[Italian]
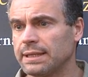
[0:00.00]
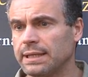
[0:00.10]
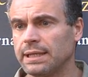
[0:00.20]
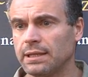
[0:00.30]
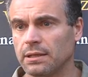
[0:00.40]

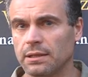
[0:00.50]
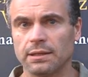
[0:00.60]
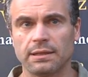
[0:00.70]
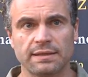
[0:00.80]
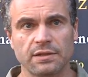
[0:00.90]
e
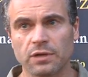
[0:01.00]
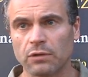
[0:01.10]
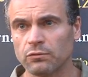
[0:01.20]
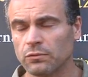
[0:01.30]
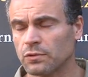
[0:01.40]
eh, la
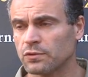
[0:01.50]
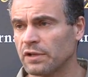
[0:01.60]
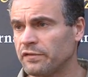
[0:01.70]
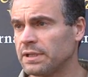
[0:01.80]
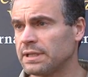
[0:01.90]
signora
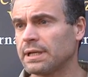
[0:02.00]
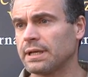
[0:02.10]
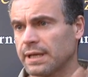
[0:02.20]
Ursula Fette,